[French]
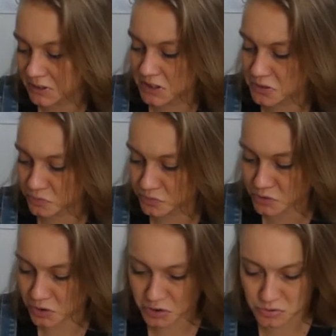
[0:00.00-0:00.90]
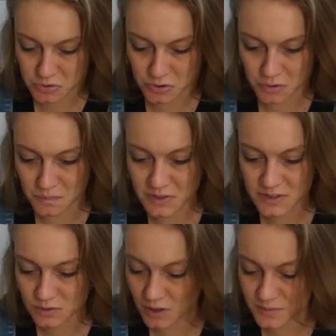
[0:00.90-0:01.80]
qui sont genre juste
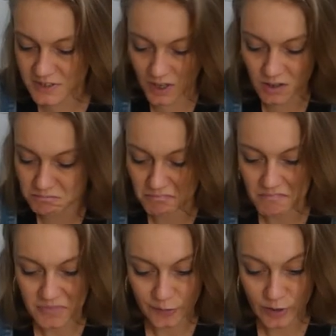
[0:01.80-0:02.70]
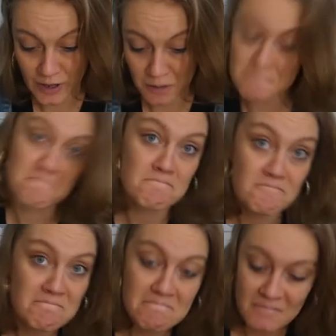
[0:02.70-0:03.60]
mises comme ça, voilà,
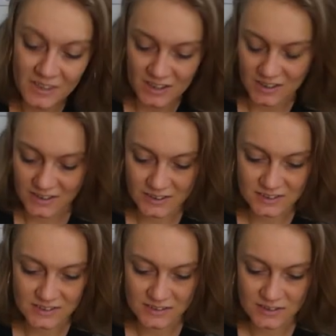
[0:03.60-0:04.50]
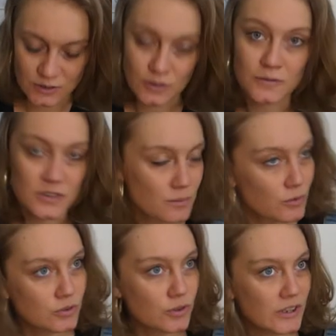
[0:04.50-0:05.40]
euh, sans
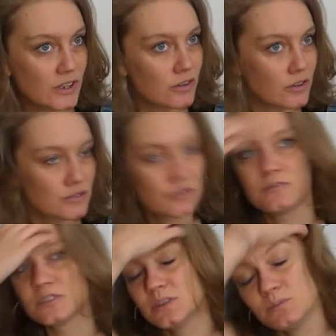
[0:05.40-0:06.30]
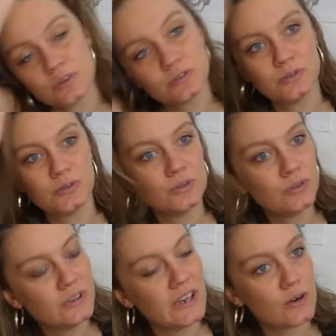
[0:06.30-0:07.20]
forcément de cohérence, sans forcément
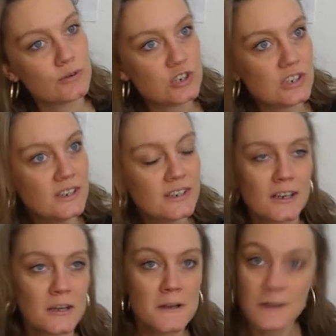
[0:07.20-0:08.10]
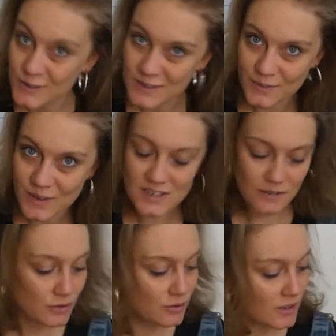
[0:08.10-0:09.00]
de lien logique, je sais pas si ça
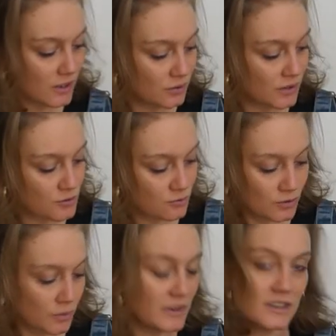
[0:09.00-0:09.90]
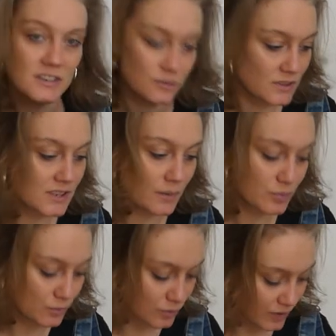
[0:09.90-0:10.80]
va donner un truc un jour, mais disons que c'est un
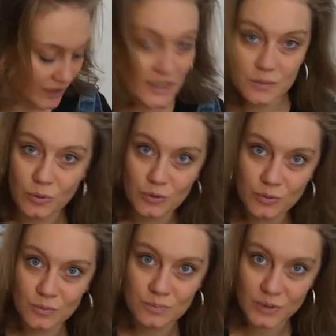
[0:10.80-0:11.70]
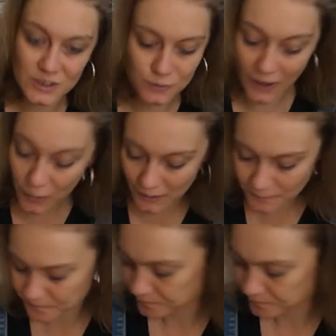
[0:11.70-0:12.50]
peu mon cahier de brouillon pour histoire, quoi.